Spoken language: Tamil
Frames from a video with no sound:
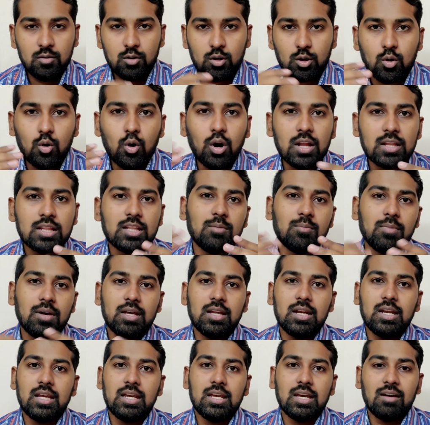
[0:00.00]
ஒரு குழந்த
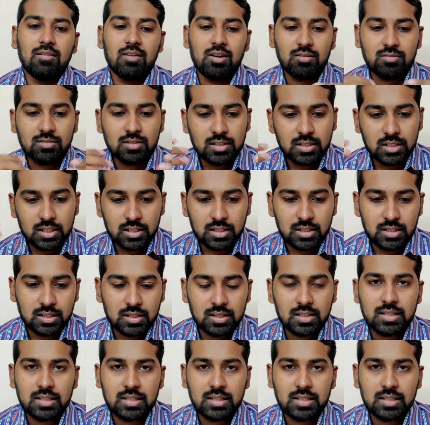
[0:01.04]
மாதிரி அவர் வந்துட்டு